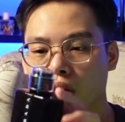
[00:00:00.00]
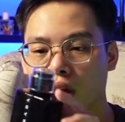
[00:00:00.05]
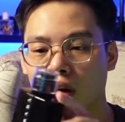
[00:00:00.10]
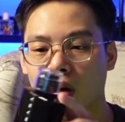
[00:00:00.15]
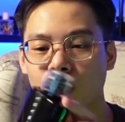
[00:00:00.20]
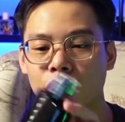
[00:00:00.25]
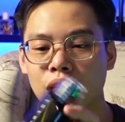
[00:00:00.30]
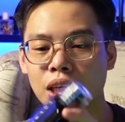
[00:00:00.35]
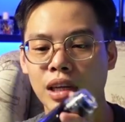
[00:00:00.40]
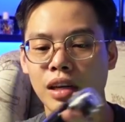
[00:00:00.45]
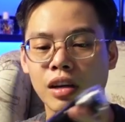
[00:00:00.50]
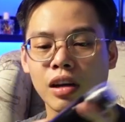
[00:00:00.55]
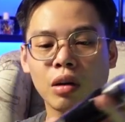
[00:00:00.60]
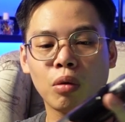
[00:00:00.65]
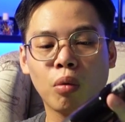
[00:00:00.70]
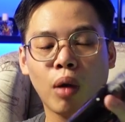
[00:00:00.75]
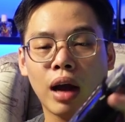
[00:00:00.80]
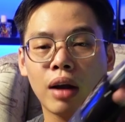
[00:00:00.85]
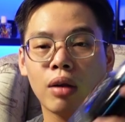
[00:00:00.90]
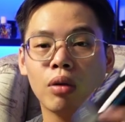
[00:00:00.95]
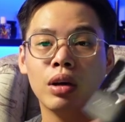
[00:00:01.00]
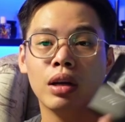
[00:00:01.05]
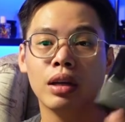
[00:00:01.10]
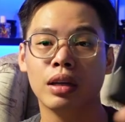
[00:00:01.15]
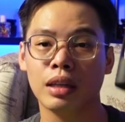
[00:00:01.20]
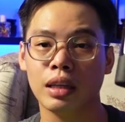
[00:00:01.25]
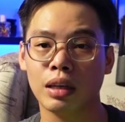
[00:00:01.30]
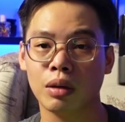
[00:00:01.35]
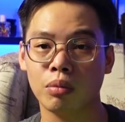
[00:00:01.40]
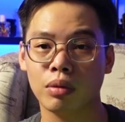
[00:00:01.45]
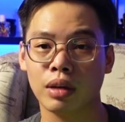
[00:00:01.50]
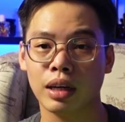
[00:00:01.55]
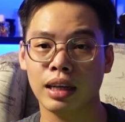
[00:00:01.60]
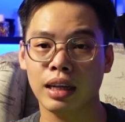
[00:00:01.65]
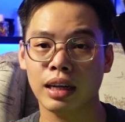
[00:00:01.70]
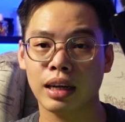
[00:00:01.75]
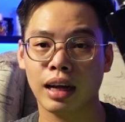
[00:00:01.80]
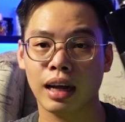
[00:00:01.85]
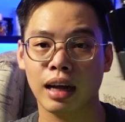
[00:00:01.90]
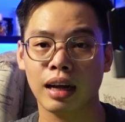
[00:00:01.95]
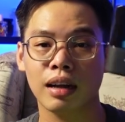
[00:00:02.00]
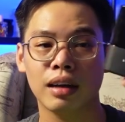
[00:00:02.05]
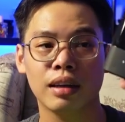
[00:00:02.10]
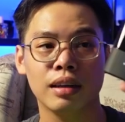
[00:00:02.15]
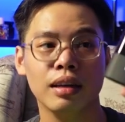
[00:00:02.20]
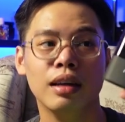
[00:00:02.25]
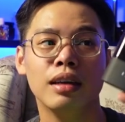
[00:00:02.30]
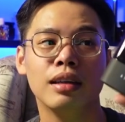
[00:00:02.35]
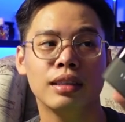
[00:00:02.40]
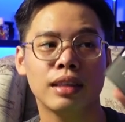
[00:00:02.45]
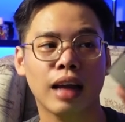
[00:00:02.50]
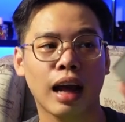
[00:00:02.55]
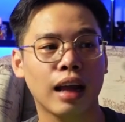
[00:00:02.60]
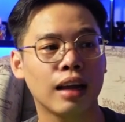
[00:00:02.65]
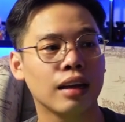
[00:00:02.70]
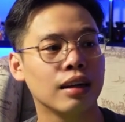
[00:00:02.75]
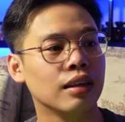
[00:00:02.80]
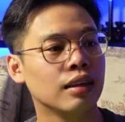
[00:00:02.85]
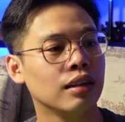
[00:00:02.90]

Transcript: các ông nhìn lướt qua thôi thì cũng thấy rằng là đơn giản